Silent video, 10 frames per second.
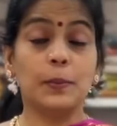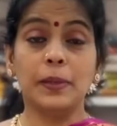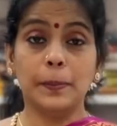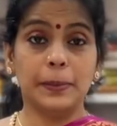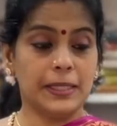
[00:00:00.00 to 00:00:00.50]
ஒரு
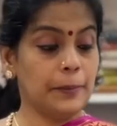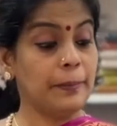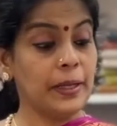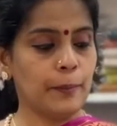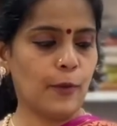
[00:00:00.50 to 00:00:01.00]
பர்பிளில்
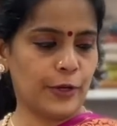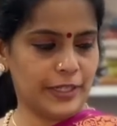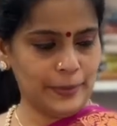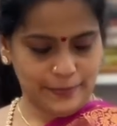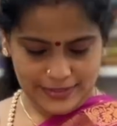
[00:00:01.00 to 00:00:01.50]
பிங்க்
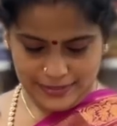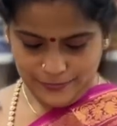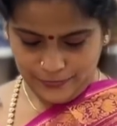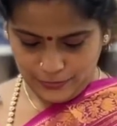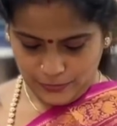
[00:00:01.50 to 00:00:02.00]
பார்டர் பாருங்க
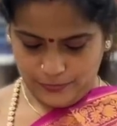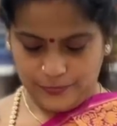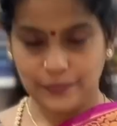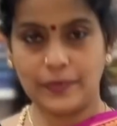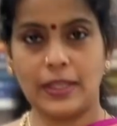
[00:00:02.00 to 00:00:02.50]

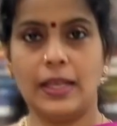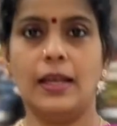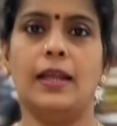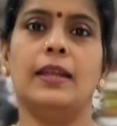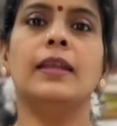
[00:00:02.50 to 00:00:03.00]

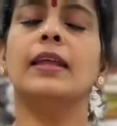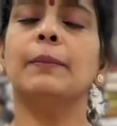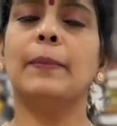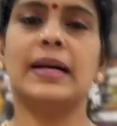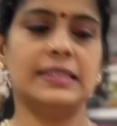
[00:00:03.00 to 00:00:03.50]
இன்னைக்கு
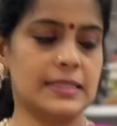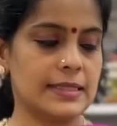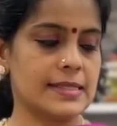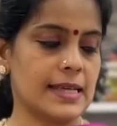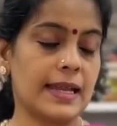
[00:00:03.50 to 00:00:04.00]
நம்ம பார்த்துட்டு
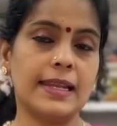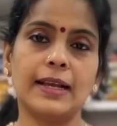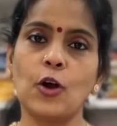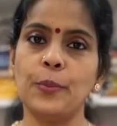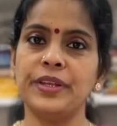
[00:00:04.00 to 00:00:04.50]
இருக்க
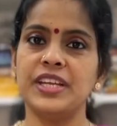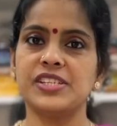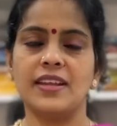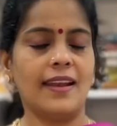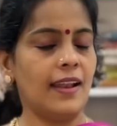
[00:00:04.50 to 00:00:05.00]
சாரியில
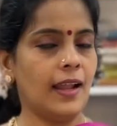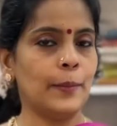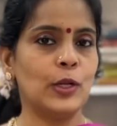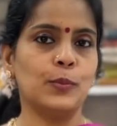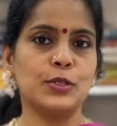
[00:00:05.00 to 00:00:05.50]
காம்பினேஷன்
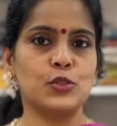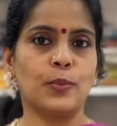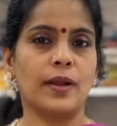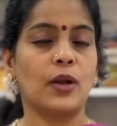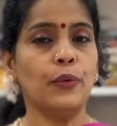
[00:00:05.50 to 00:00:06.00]
எல்லாமே ரொம்ப
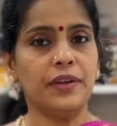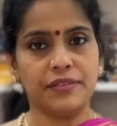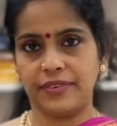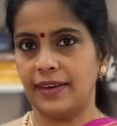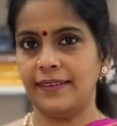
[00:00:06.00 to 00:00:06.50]
சூப்பராக இருக்கும்
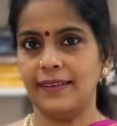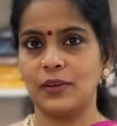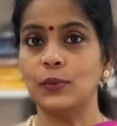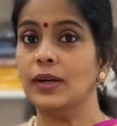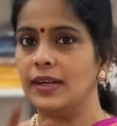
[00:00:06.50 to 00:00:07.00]
டிஃப்ரெண்ட்டாக
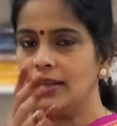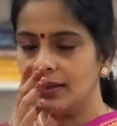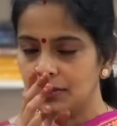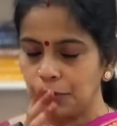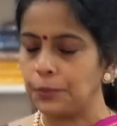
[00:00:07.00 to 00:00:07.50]
இருக்கும்
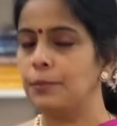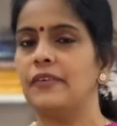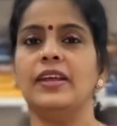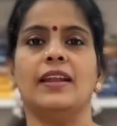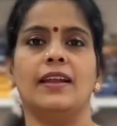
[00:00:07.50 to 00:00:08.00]
கட்டிக்கிறதுக்கு
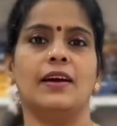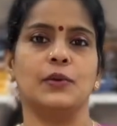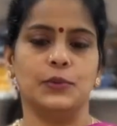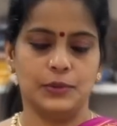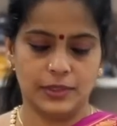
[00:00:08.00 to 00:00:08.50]
ரொம்பவே நல்லா
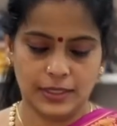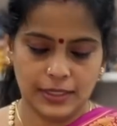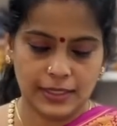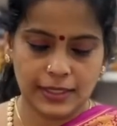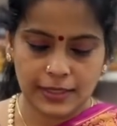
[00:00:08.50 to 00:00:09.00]
இருக்கும்
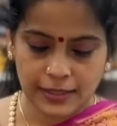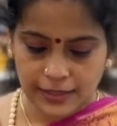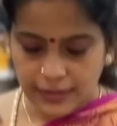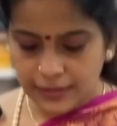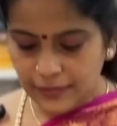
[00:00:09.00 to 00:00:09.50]

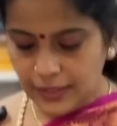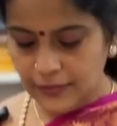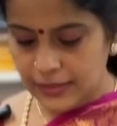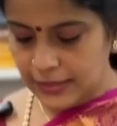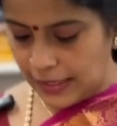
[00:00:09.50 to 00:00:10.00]

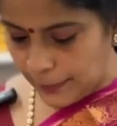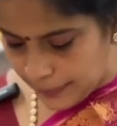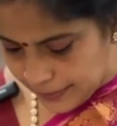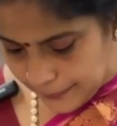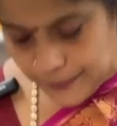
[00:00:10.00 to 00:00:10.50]
இதுதான் வந்து
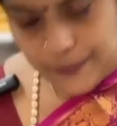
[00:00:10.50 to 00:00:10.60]
தலைப்பு